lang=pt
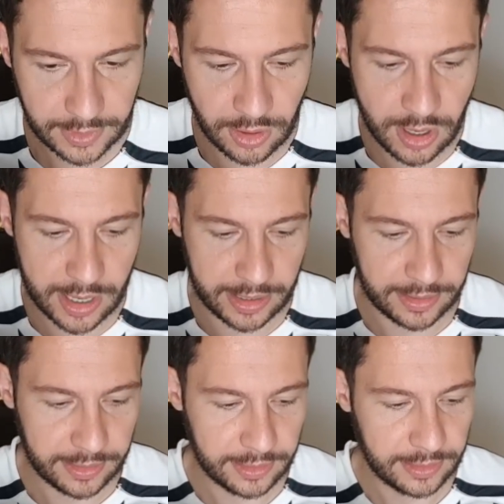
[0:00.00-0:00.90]
Ó,
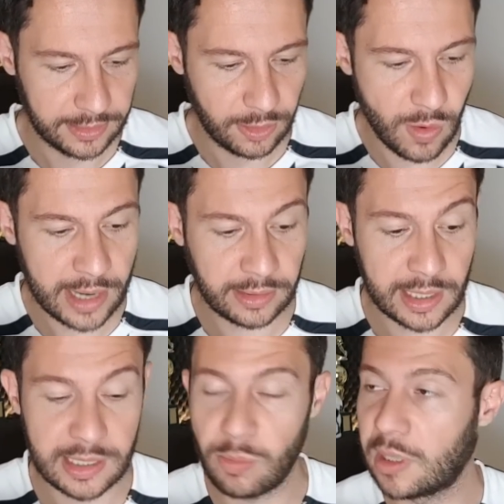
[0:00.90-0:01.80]

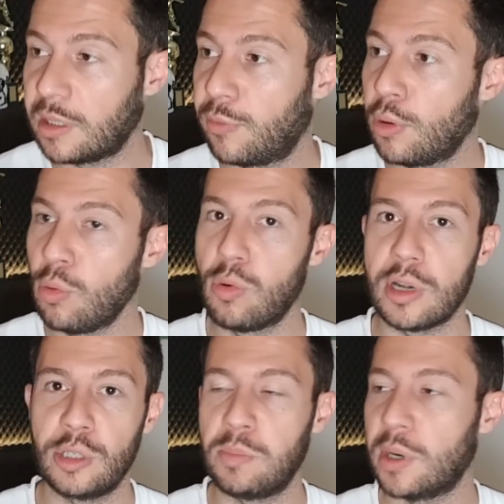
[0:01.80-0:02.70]
4x0 Botafogo. Eu gosto do